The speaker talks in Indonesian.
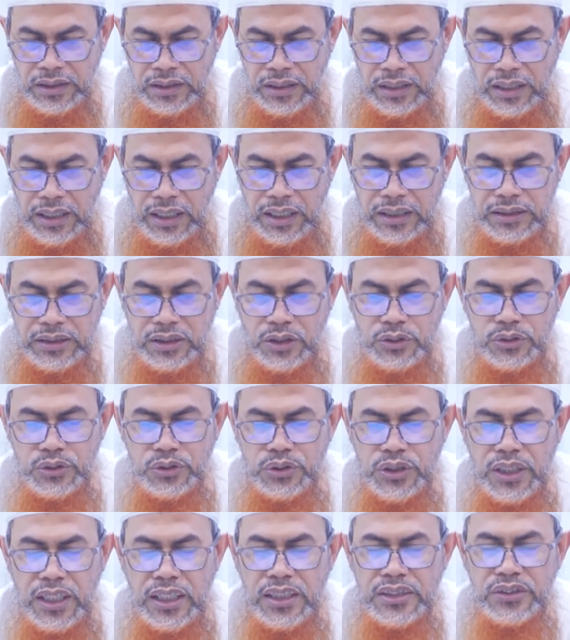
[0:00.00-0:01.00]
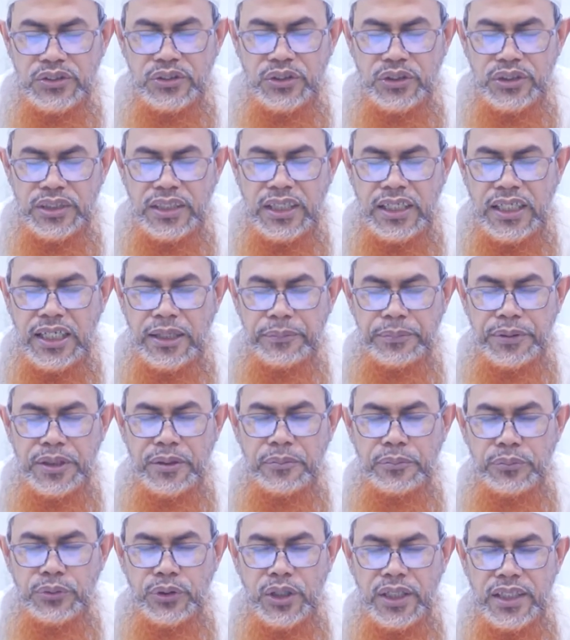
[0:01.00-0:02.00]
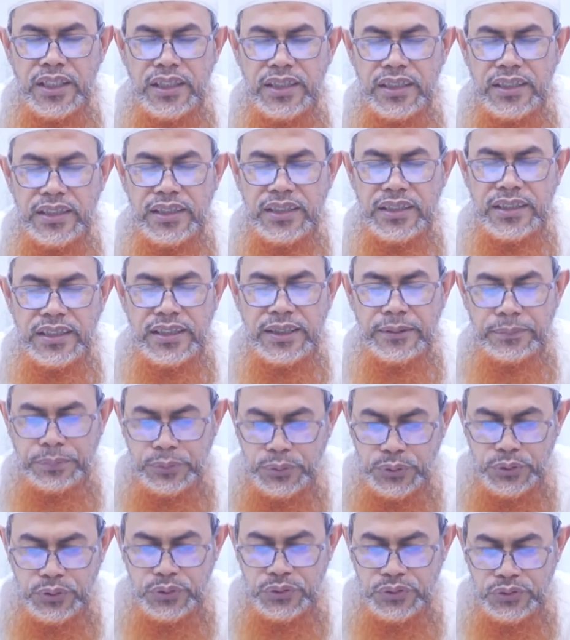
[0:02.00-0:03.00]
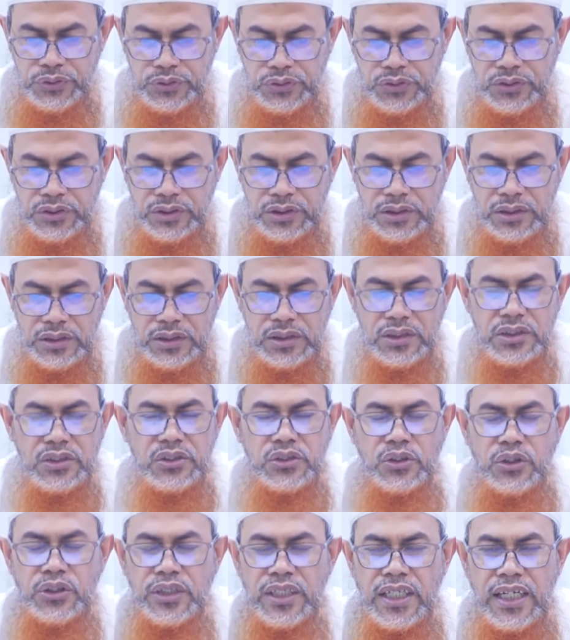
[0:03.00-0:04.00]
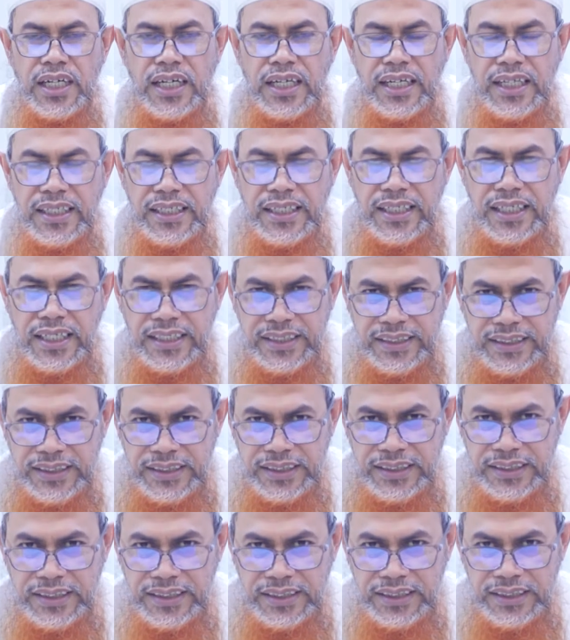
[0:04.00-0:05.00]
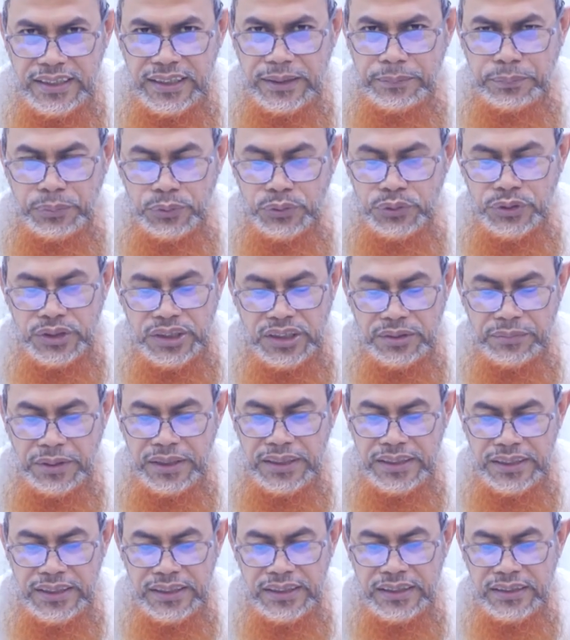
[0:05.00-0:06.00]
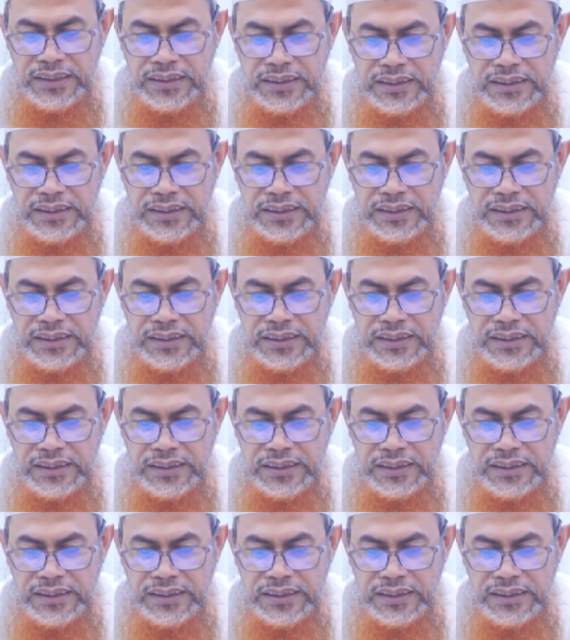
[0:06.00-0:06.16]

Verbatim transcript: atau juga saudara perempuan ibu, saudara laki-laki ibu si mayit,